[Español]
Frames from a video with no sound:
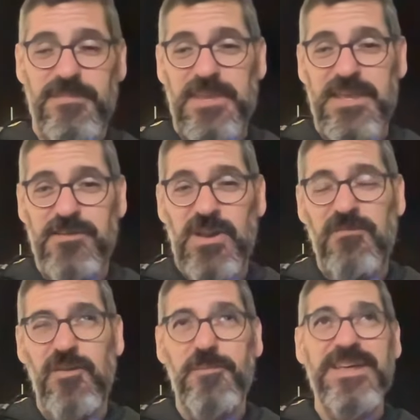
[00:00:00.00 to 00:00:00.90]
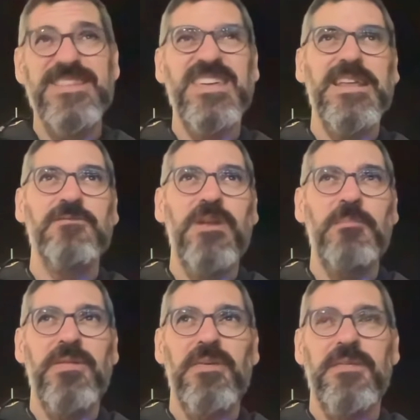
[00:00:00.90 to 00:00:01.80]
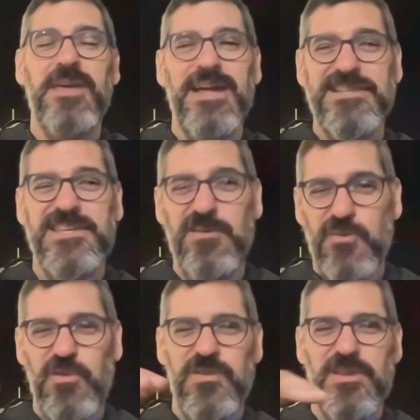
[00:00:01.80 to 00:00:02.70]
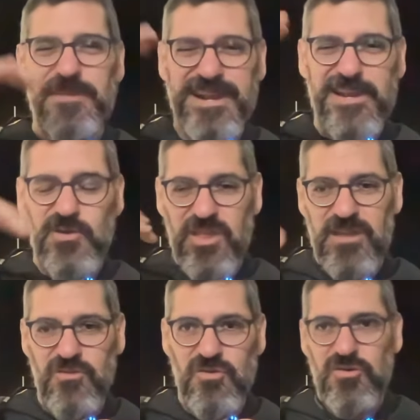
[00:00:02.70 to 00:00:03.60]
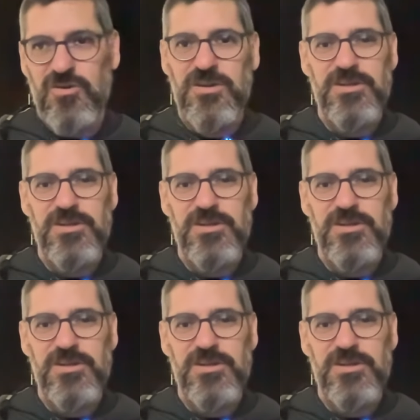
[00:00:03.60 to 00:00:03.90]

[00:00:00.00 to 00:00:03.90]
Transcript: es una forma de tener una especie de archivo donde vas recordando